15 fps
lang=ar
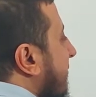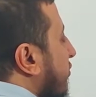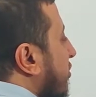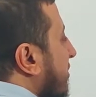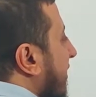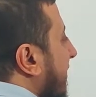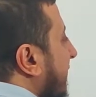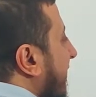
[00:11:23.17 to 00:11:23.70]

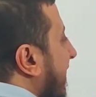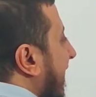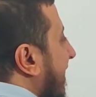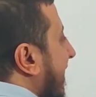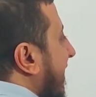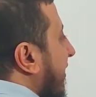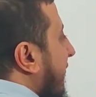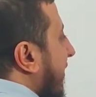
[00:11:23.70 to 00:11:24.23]
المتطرفه دي على
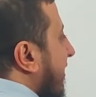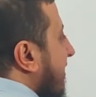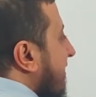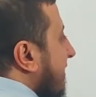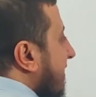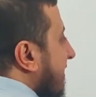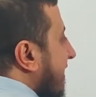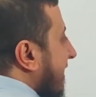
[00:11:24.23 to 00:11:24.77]
الالف قال لي
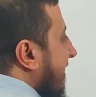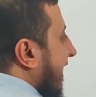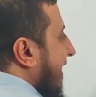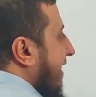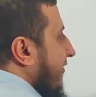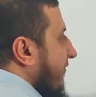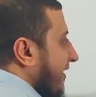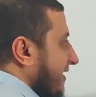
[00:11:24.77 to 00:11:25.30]
لان الدال دي
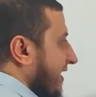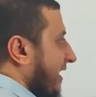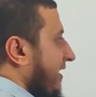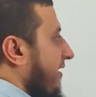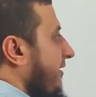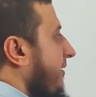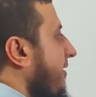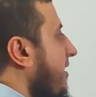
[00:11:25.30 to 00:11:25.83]
على فتح